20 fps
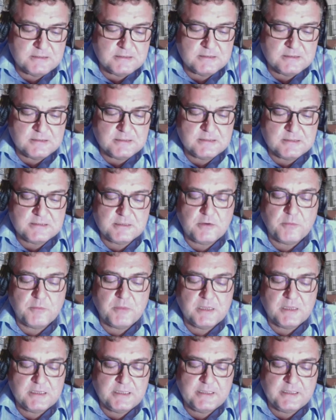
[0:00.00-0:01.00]

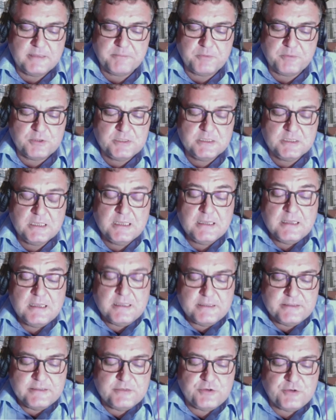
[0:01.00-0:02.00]
insomma, e poi
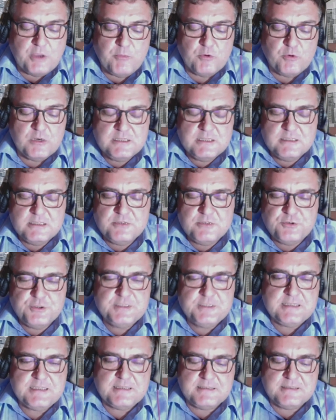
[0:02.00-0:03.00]
diciamo
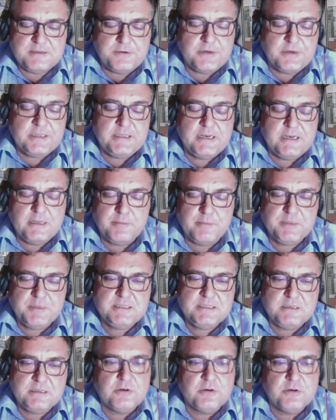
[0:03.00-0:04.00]
l'indicizzazione delle
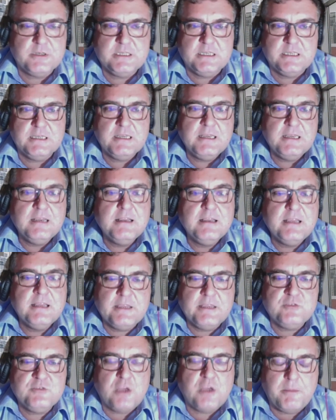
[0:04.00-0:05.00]
pensioni
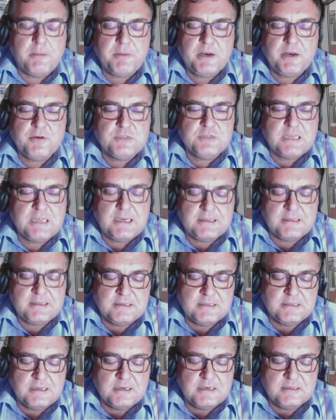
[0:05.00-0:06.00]
è già prenotata
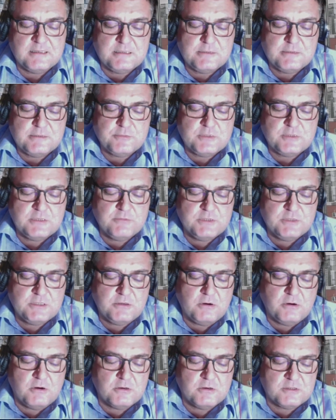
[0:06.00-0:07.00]
dall'esecutivo in
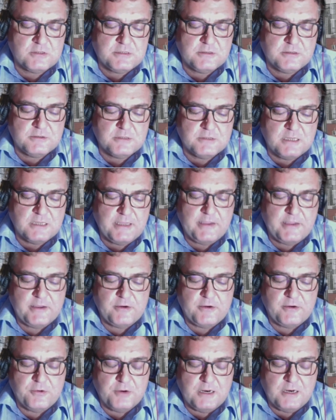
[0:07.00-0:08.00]
corso e
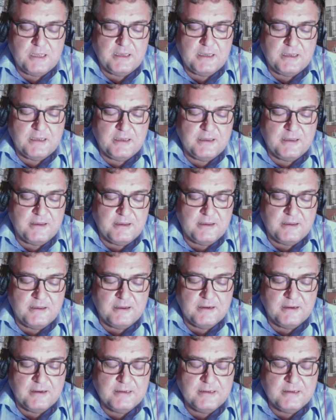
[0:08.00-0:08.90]
con la